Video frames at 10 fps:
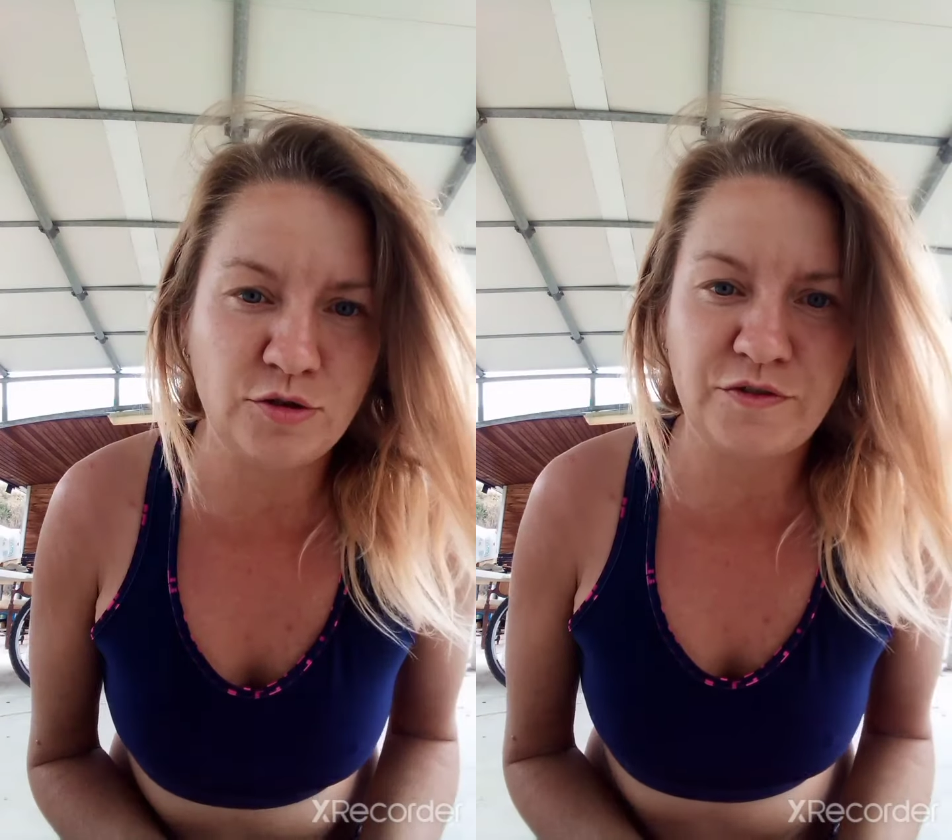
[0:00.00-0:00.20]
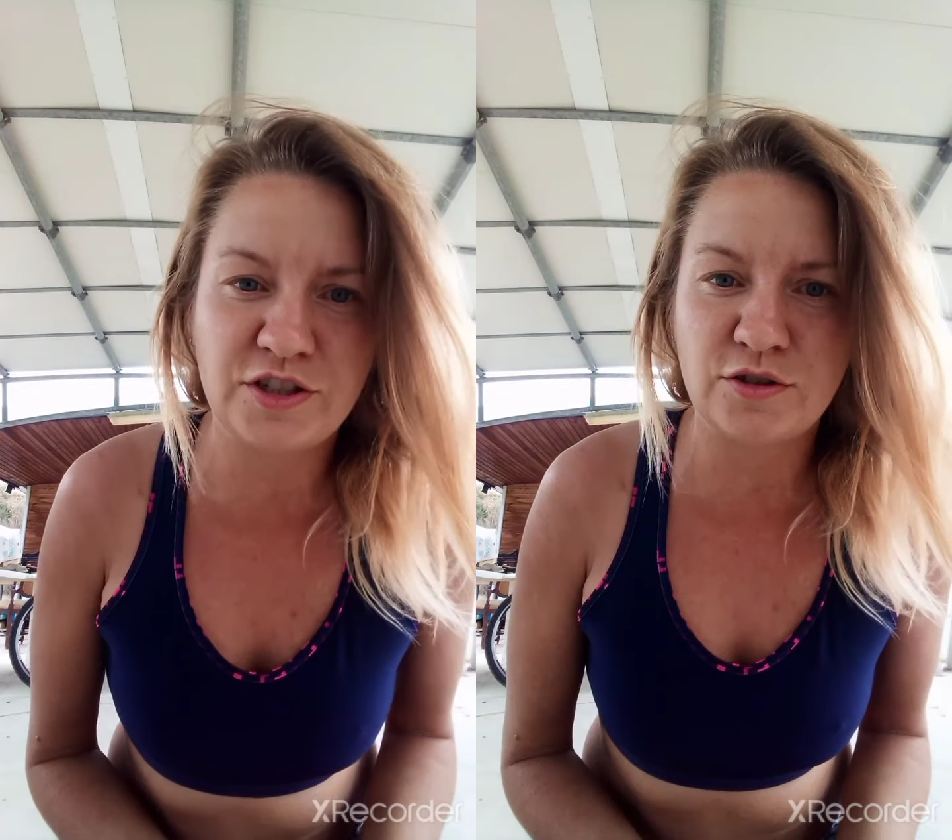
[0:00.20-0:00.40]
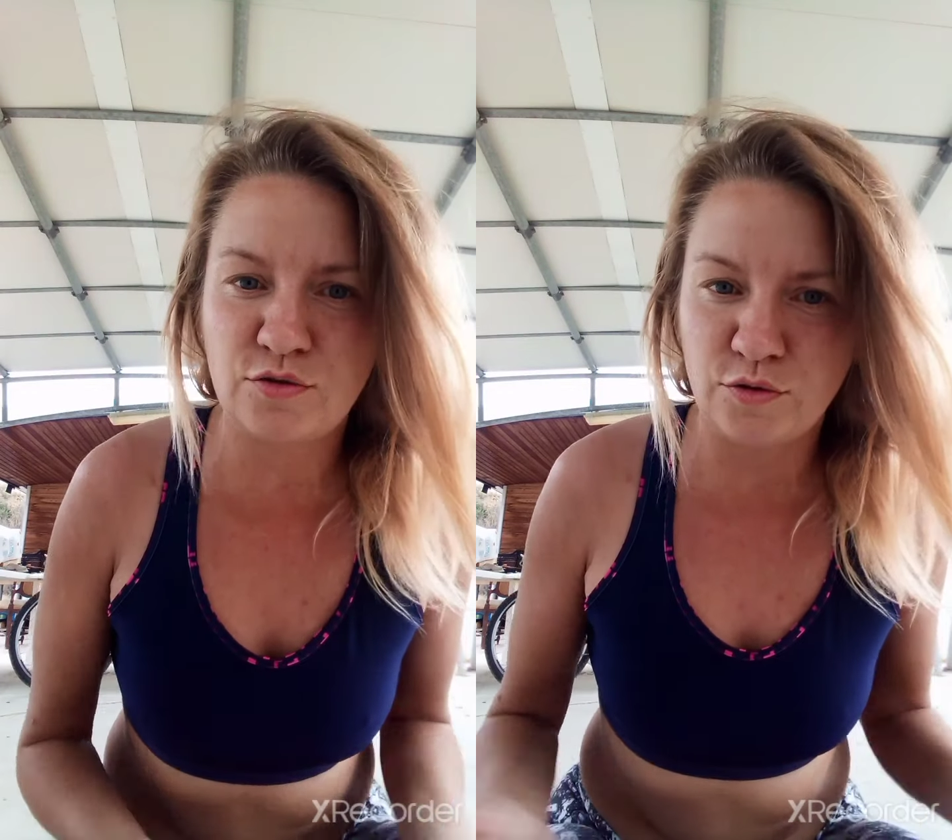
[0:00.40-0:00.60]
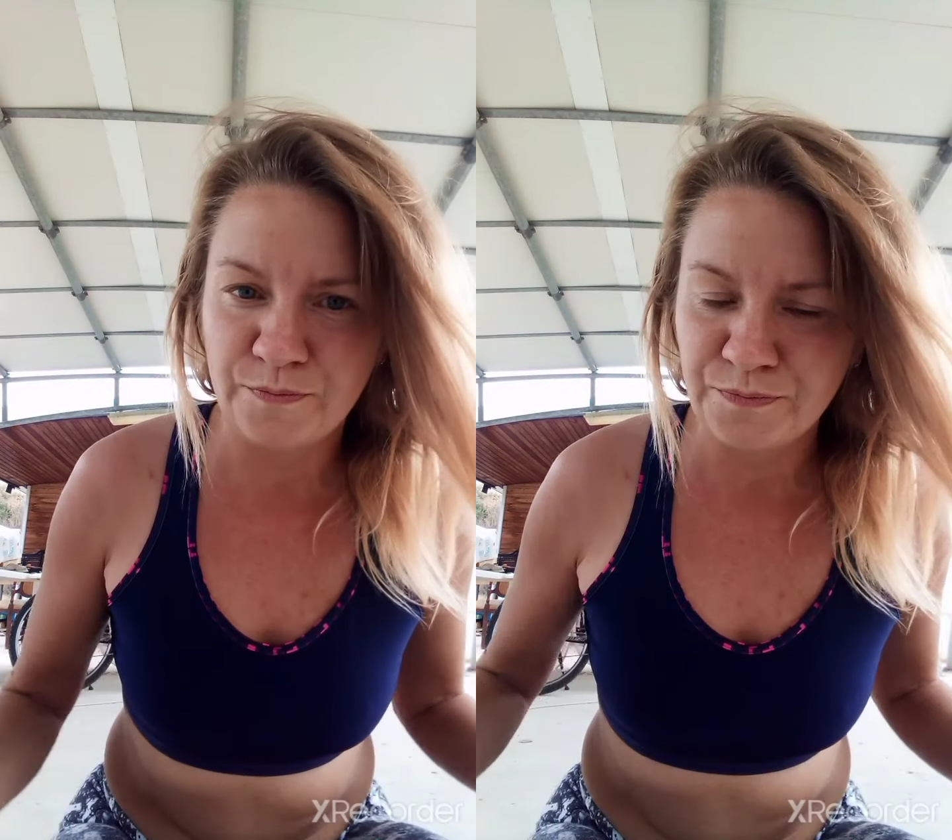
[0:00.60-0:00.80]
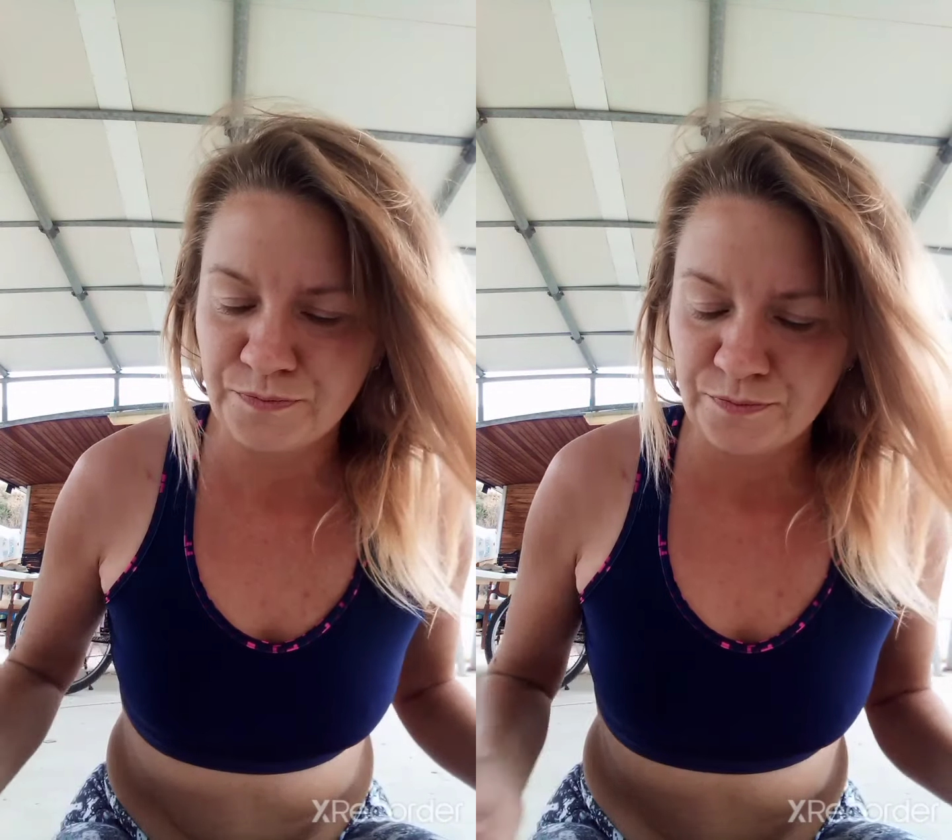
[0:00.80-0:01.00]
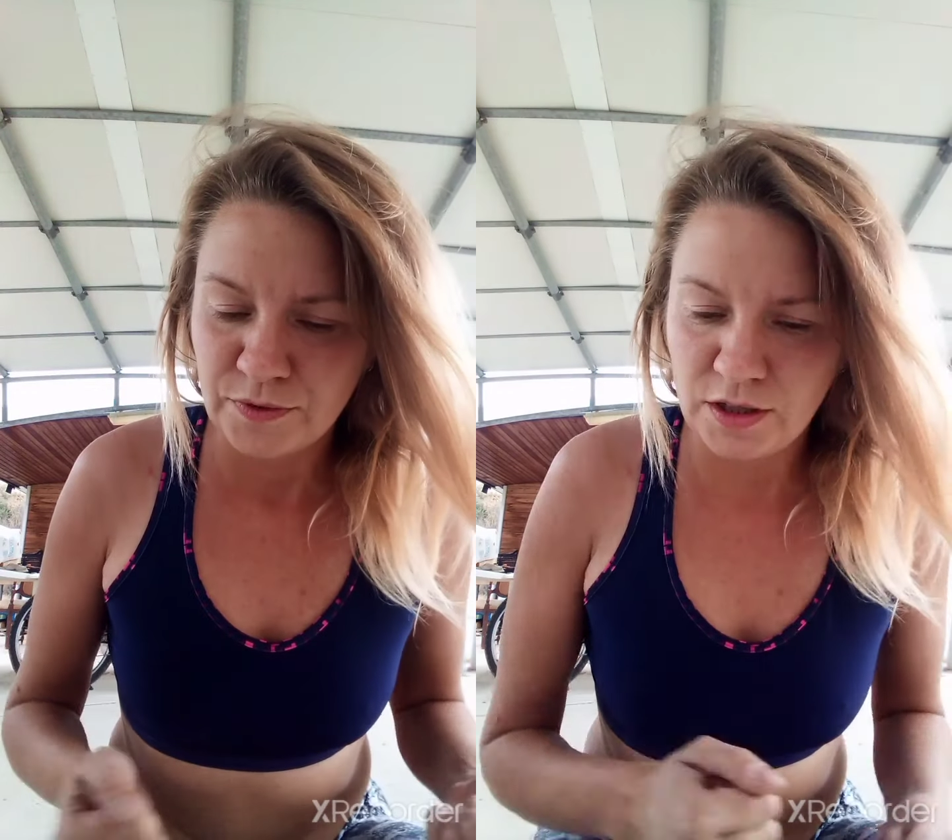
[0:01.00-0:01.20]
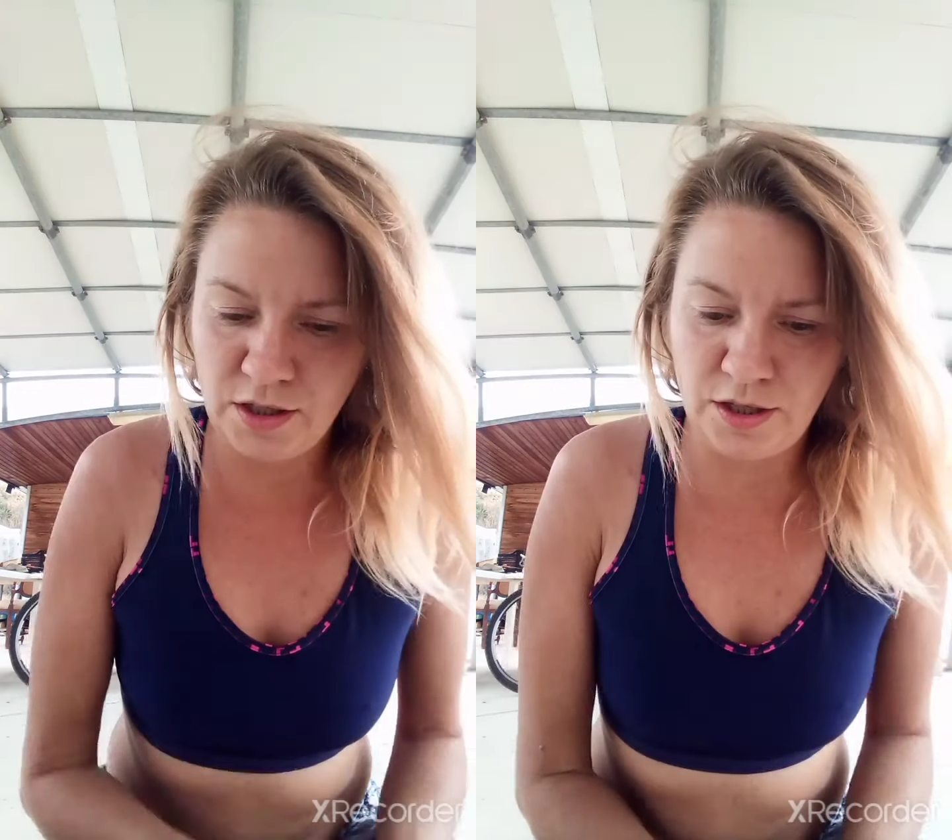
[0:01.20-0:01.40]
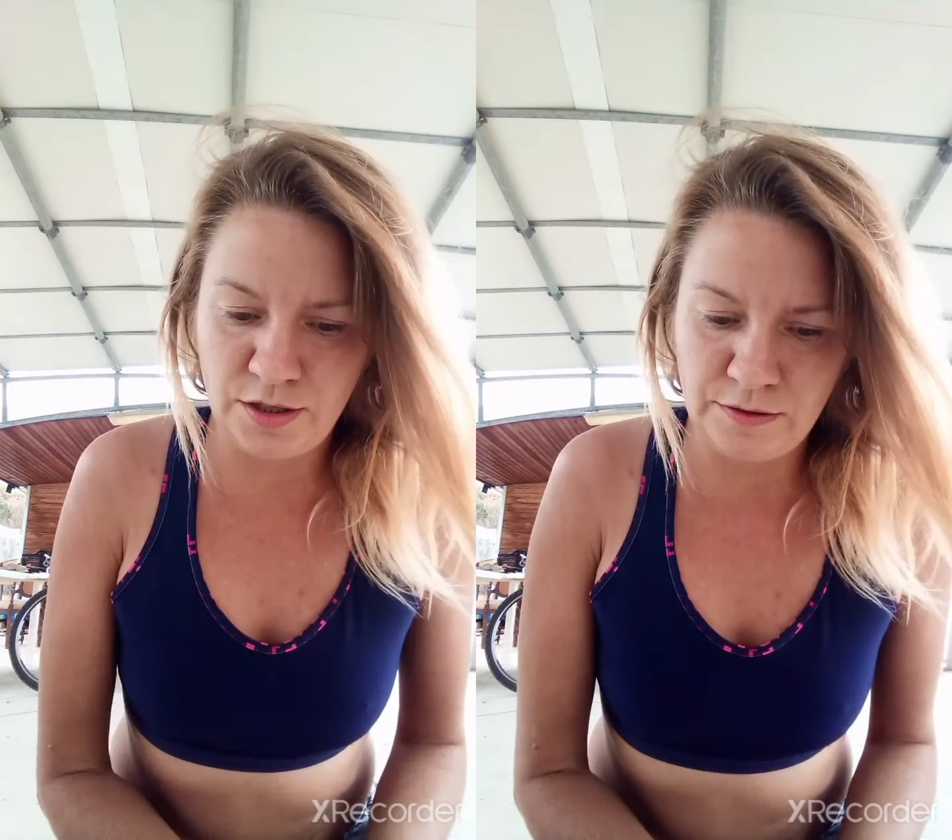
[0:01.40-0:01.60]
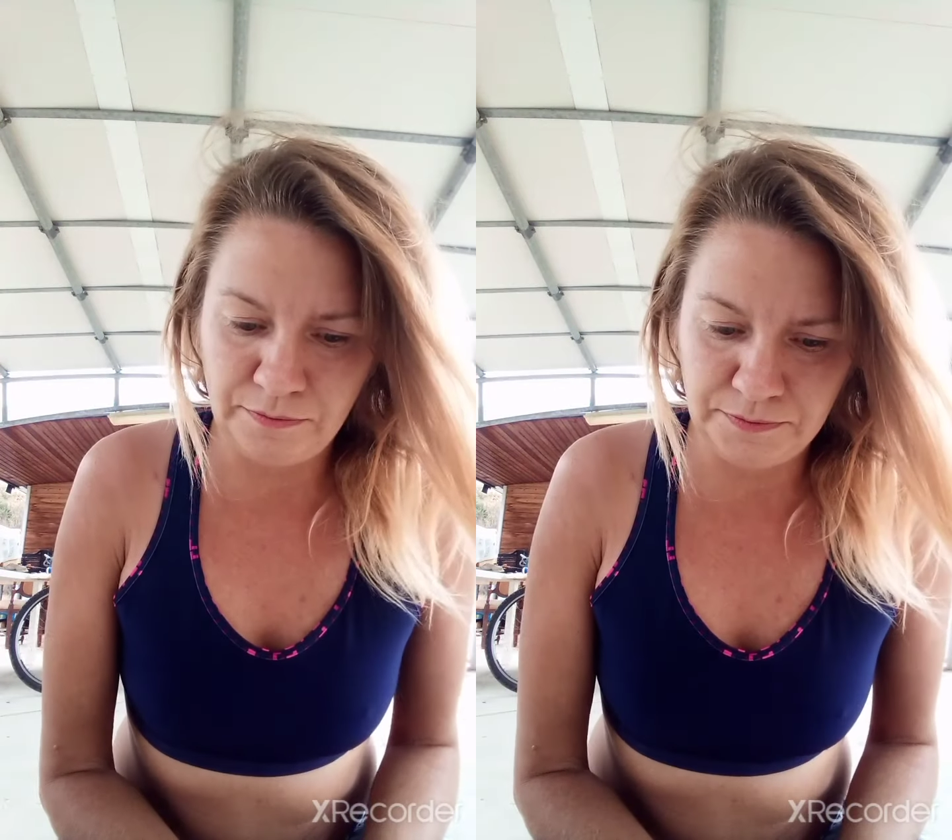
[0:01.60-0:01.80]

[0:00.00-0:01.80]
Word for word: wzrostu i